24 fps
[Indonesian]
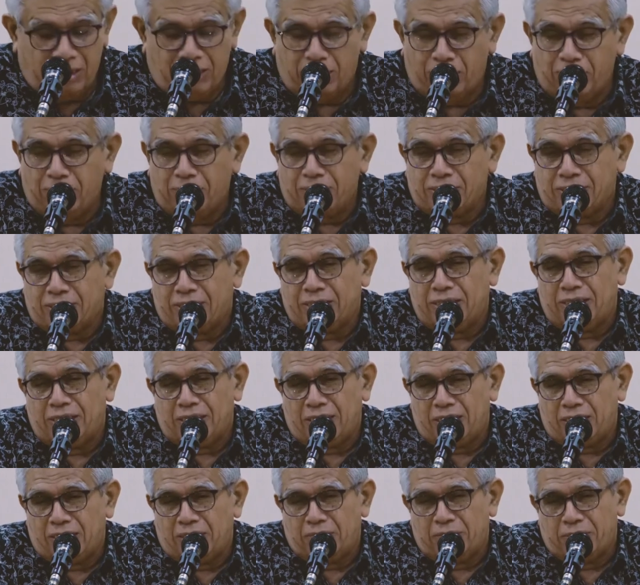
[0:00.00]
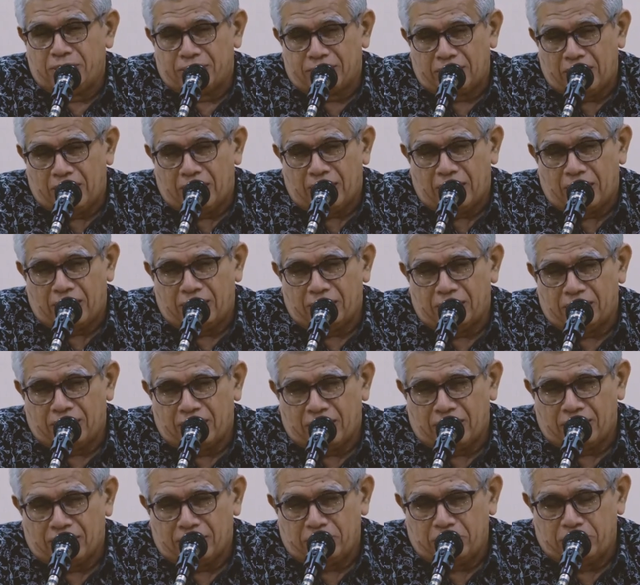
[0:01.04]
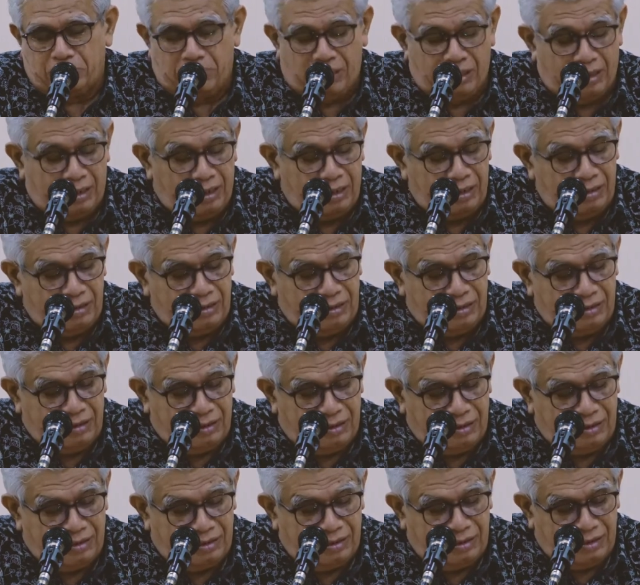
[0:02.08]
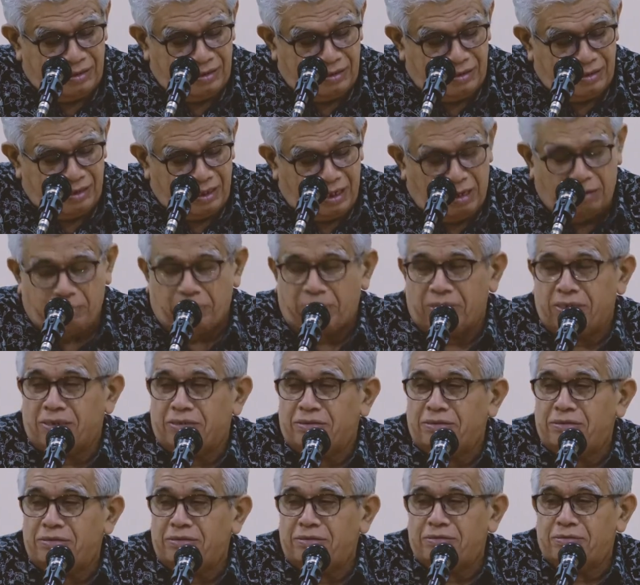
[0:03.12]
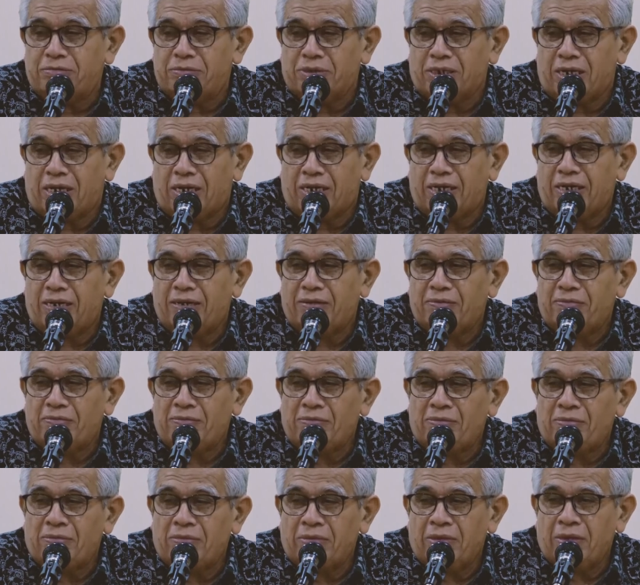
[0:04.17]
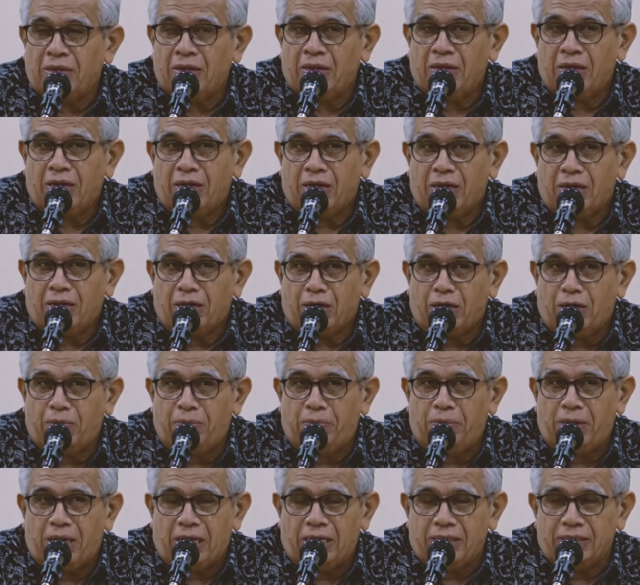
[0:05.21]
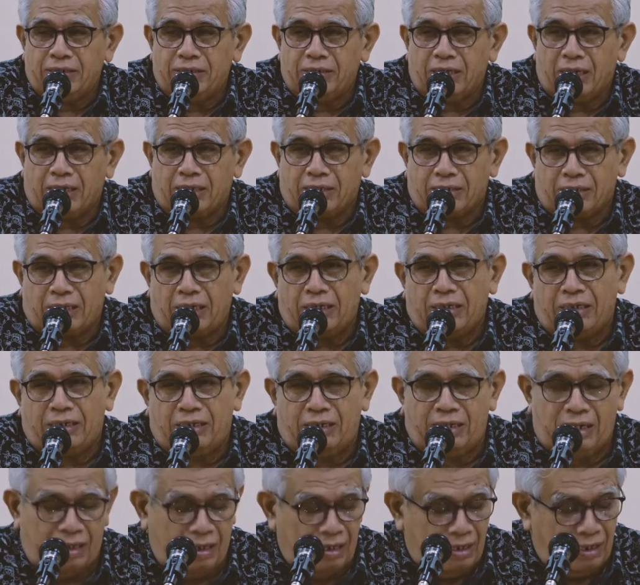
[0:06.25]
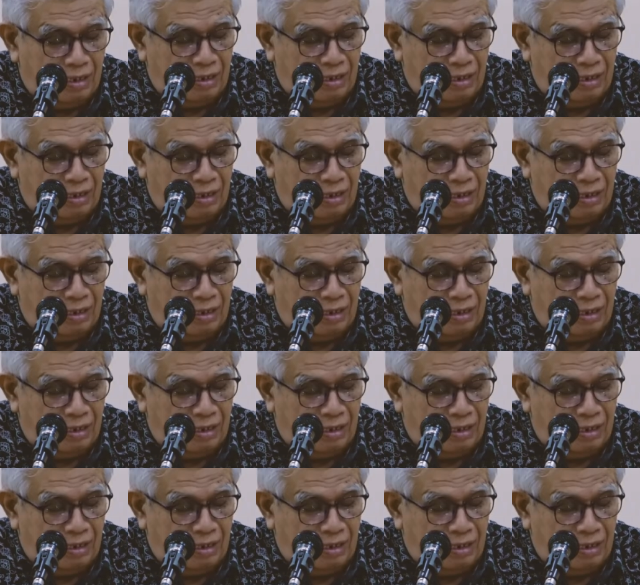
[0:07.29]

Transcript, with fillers: kursi kebesaran Ratu Bilqis apa itu menarik qabla an yartadda